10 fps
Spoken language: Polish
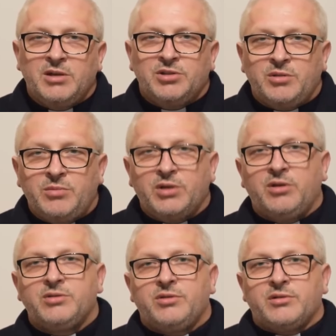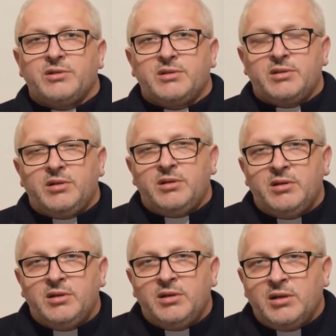Czy my chodząc
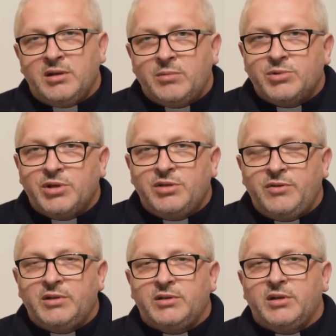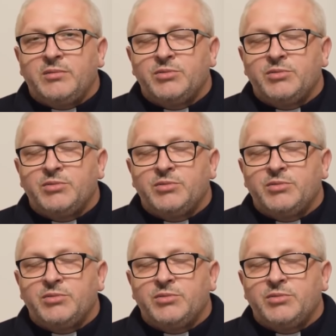na Mrze święte,